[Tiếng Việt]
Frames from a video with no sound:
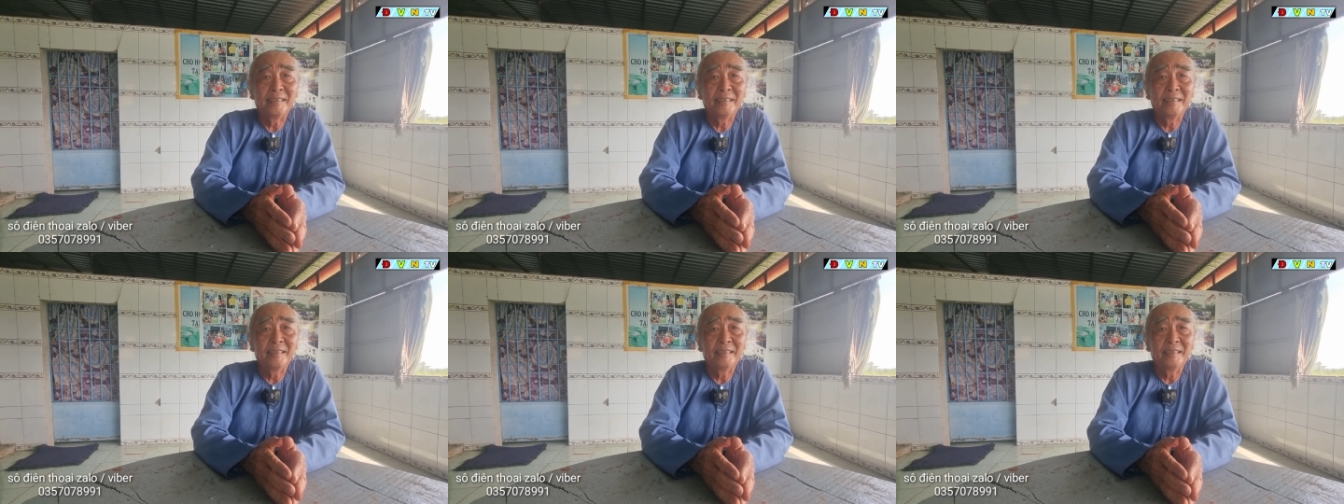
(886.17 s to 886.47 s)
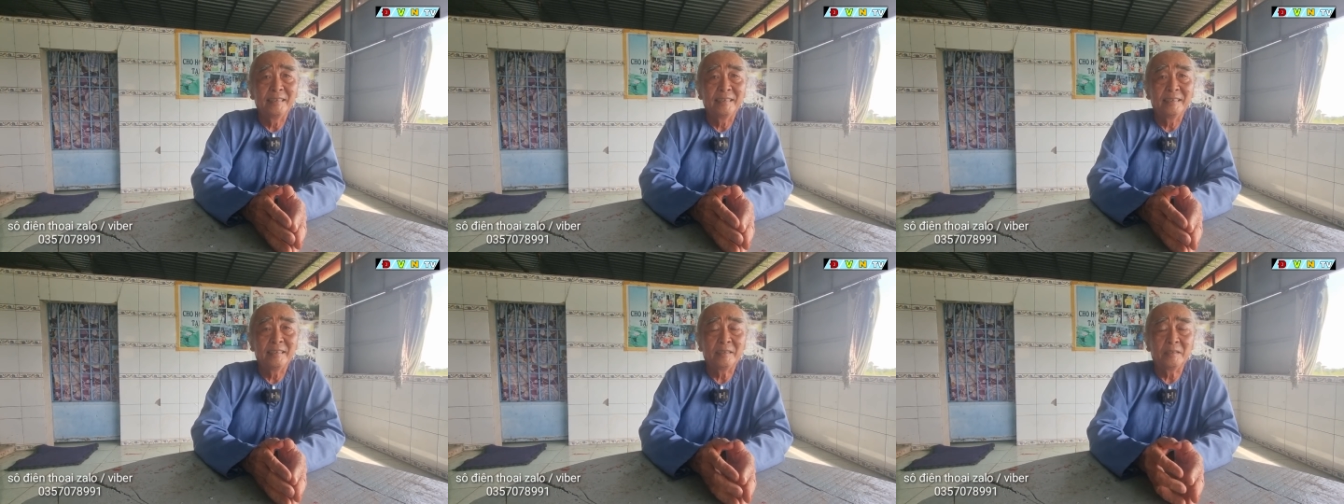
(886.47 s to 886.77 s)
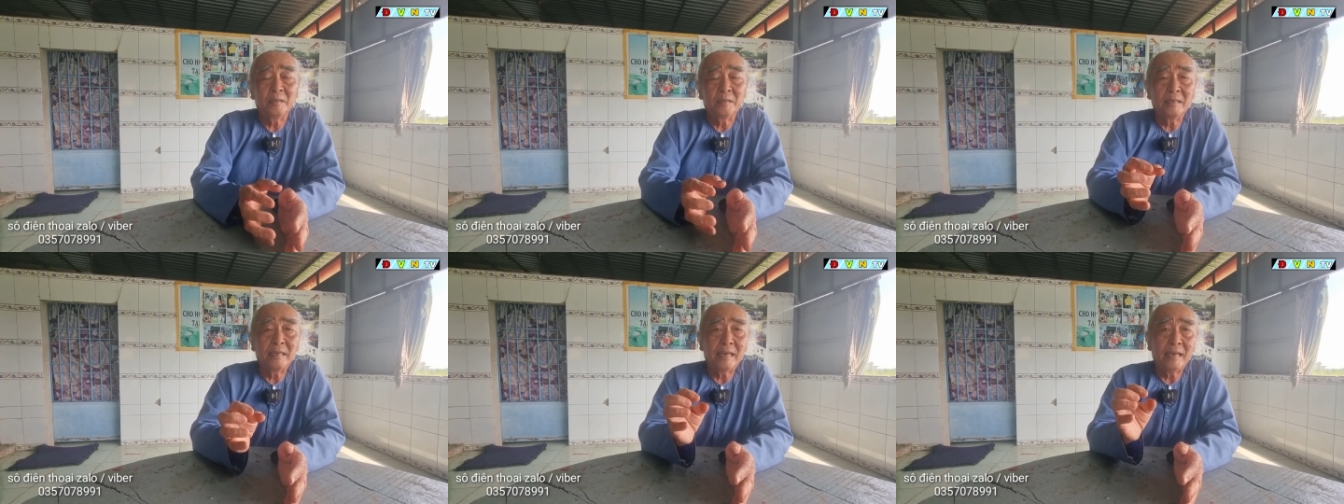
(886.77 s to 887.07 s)
Dạ.
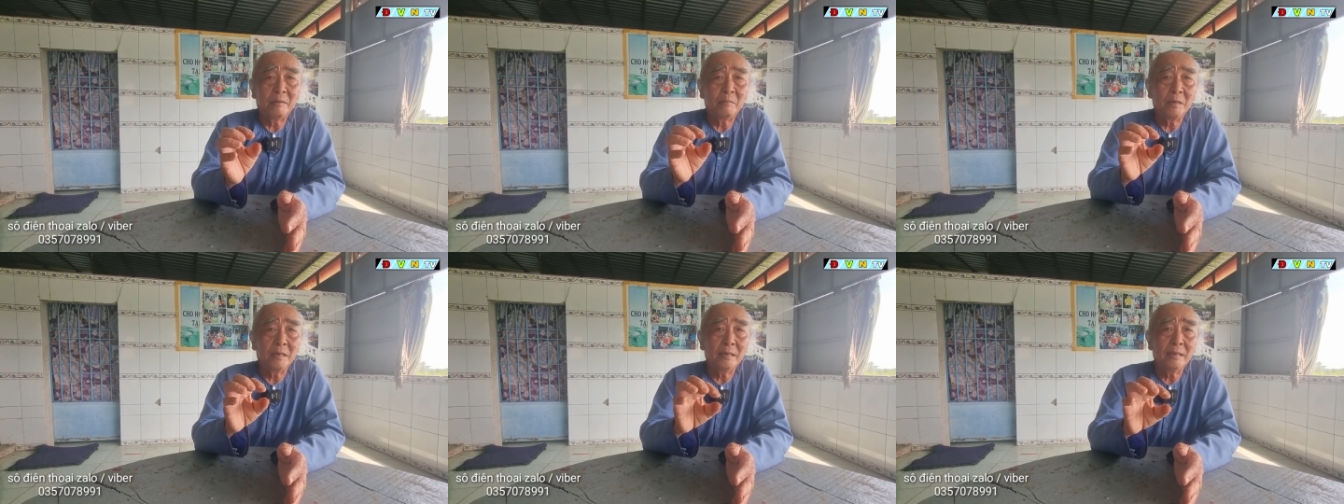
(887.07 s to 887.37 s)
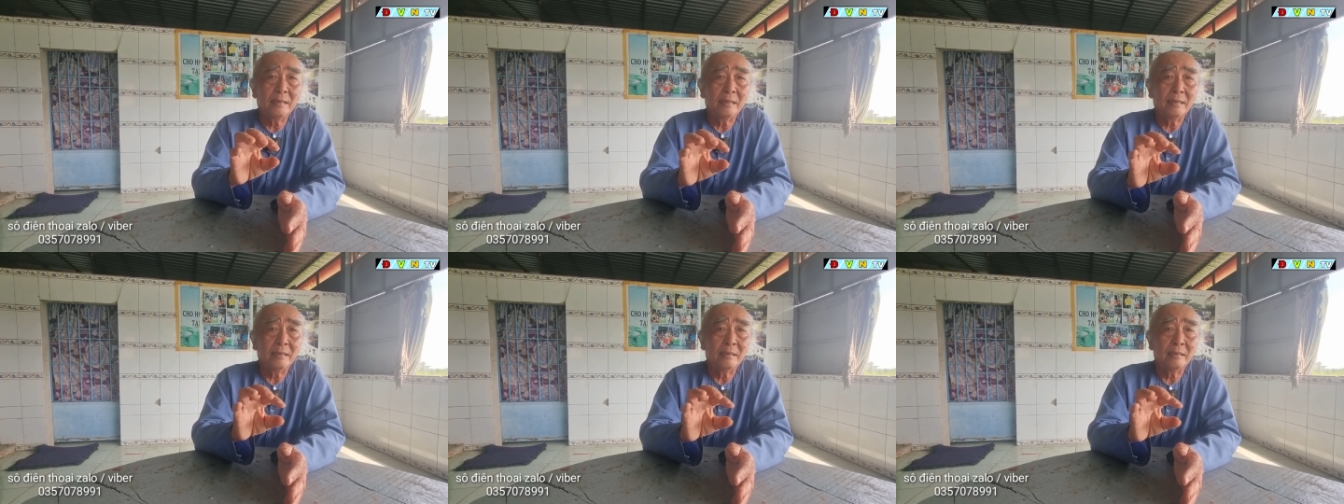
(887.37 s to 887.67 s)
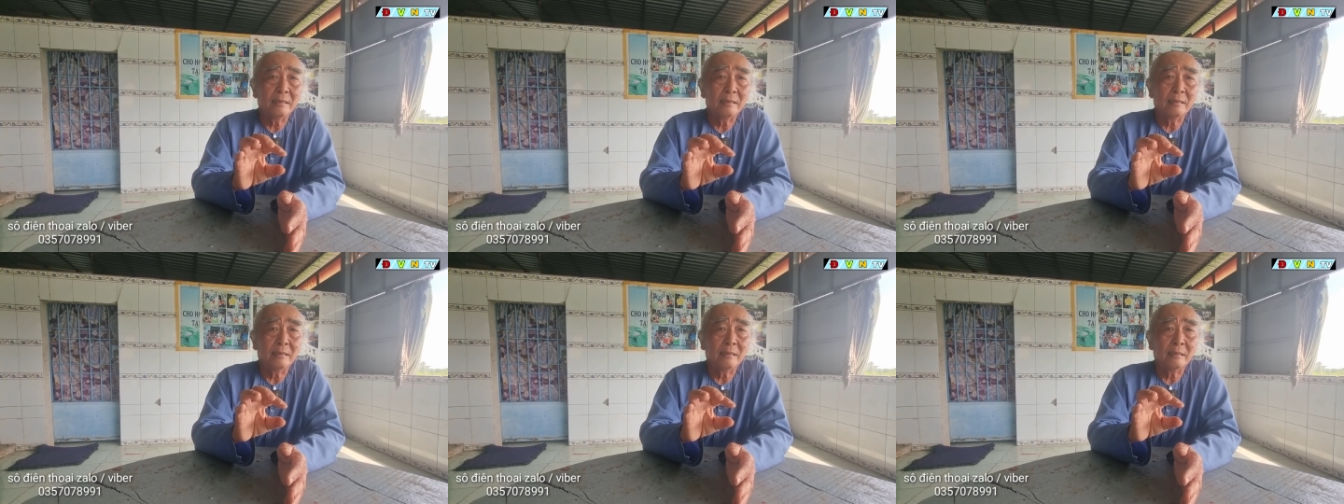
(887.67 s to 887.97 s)
rồi, rồi ngài mới
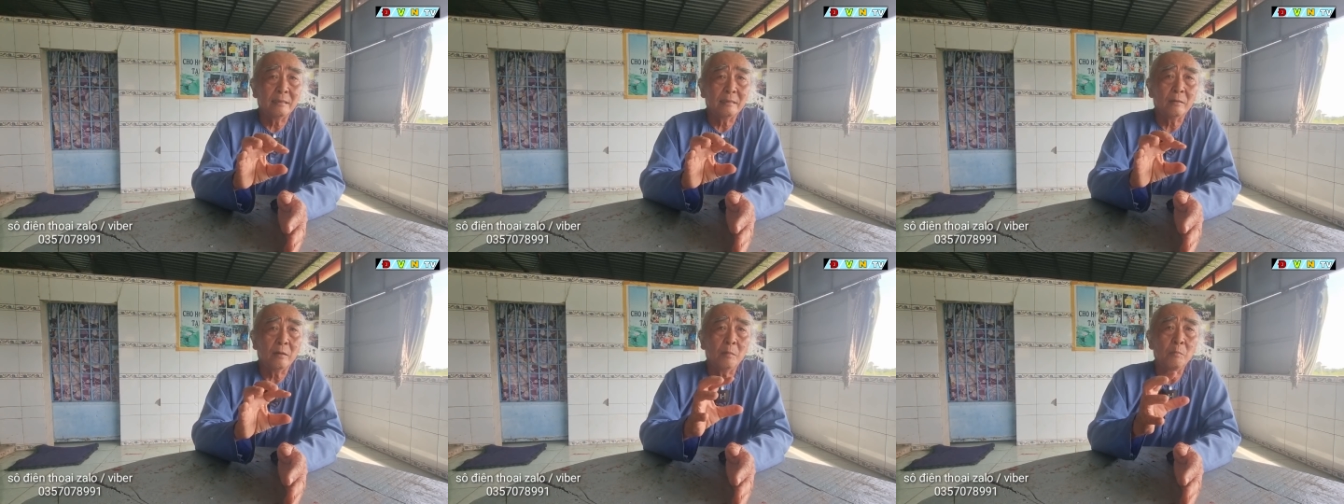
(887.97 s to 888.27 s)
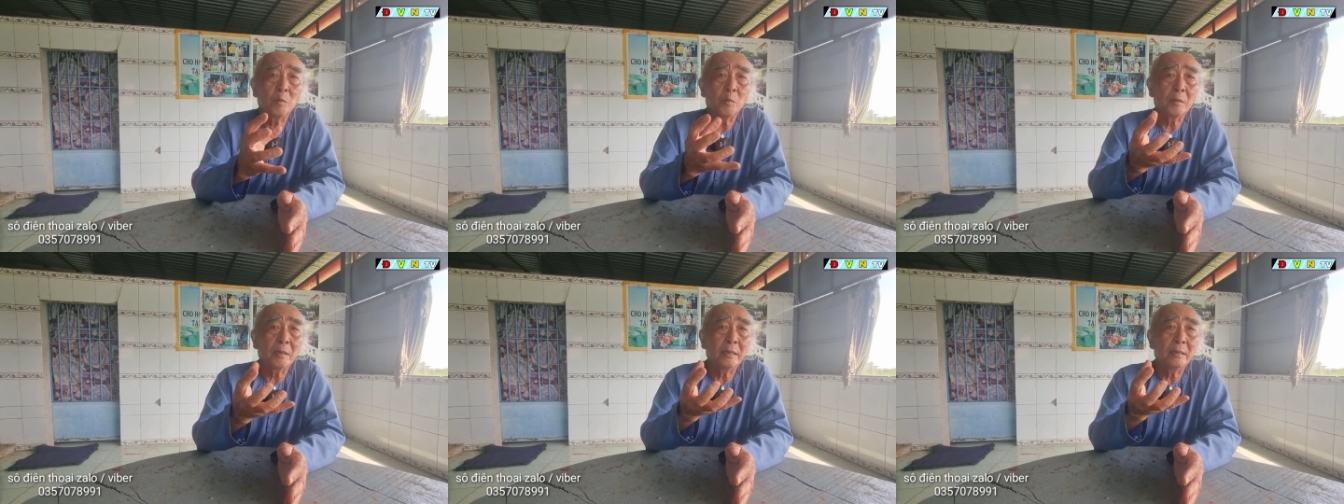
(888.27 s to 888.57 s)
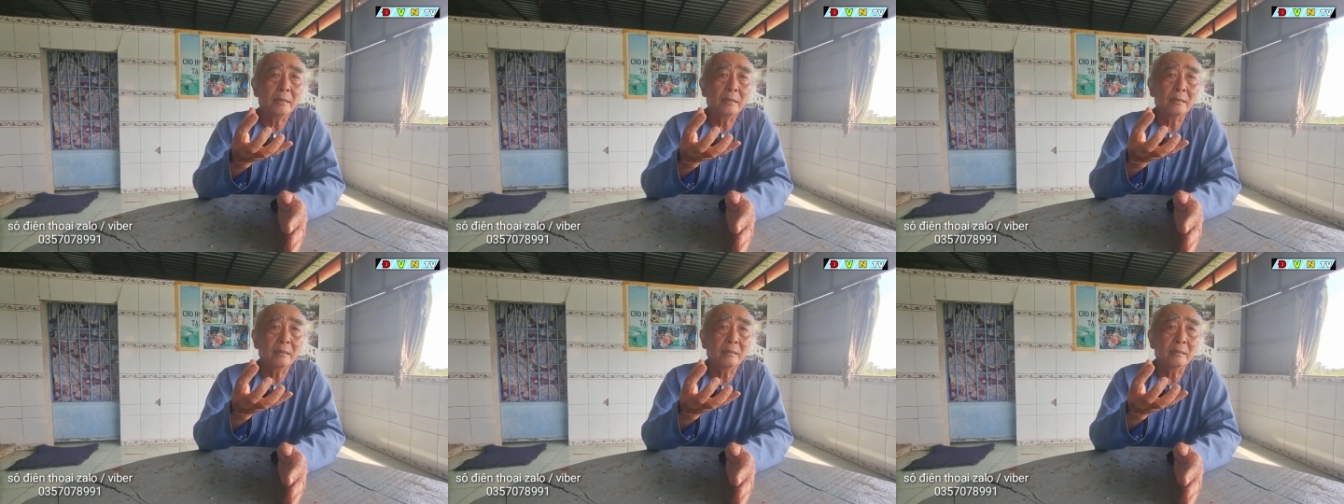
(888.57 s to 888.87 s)
là có một
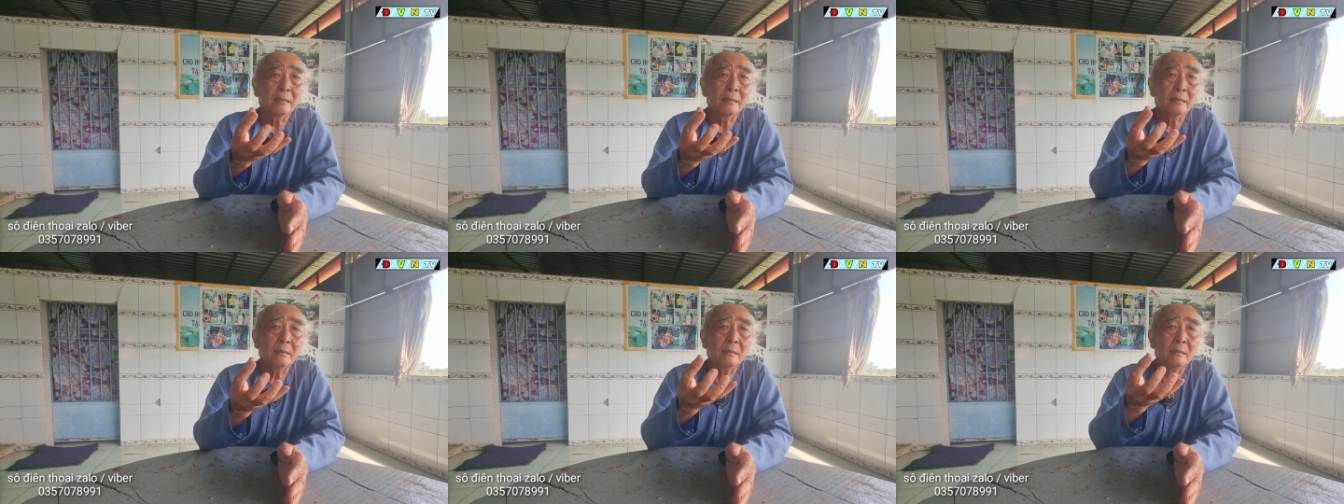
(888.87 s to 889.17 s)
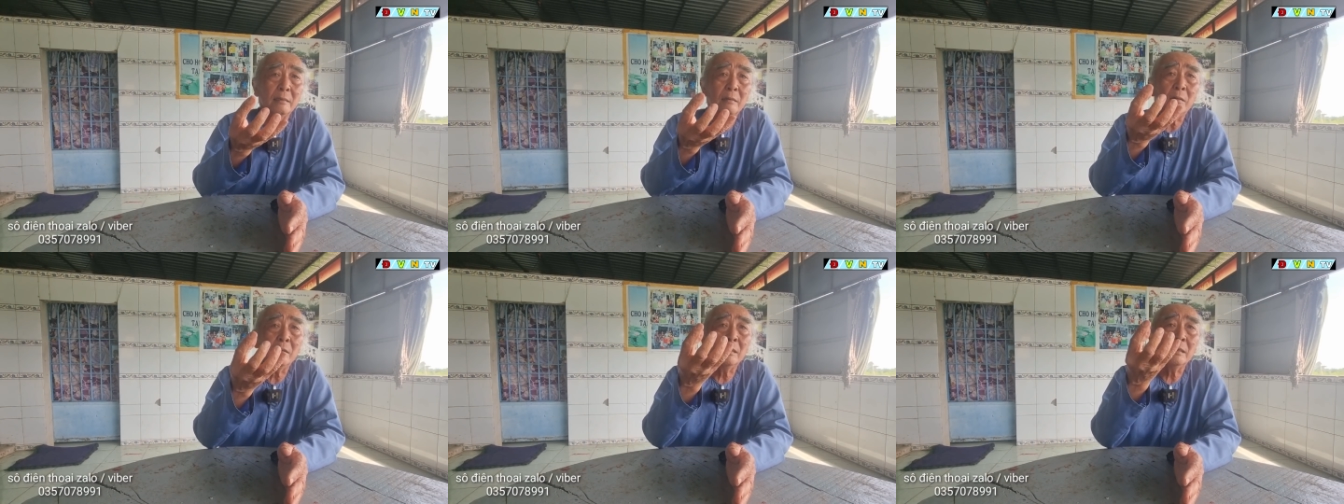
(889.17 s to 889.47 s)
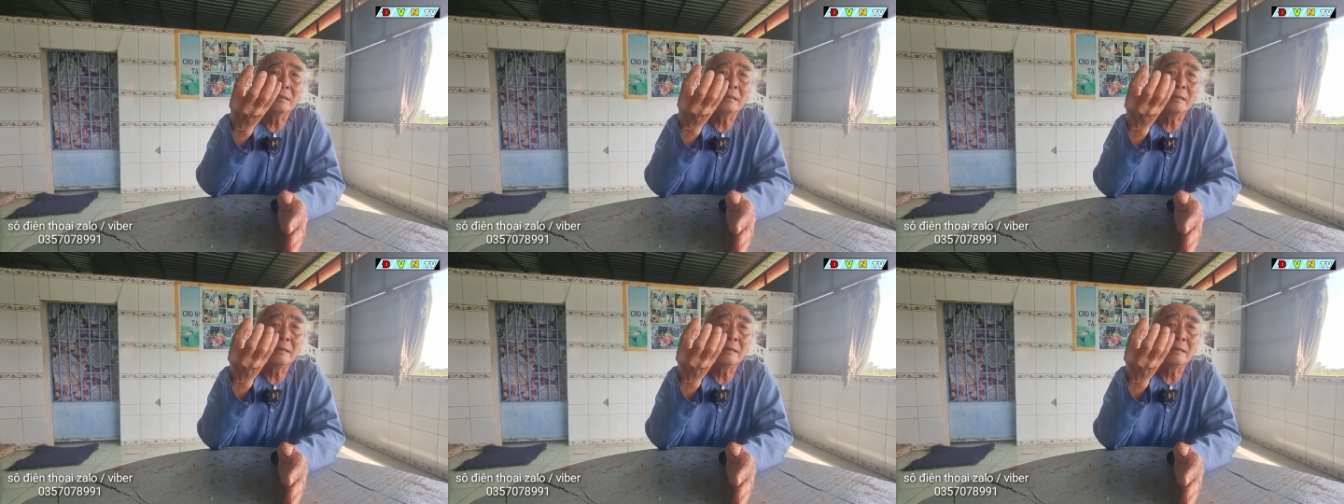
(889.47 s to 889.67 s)
cái ờ, có cái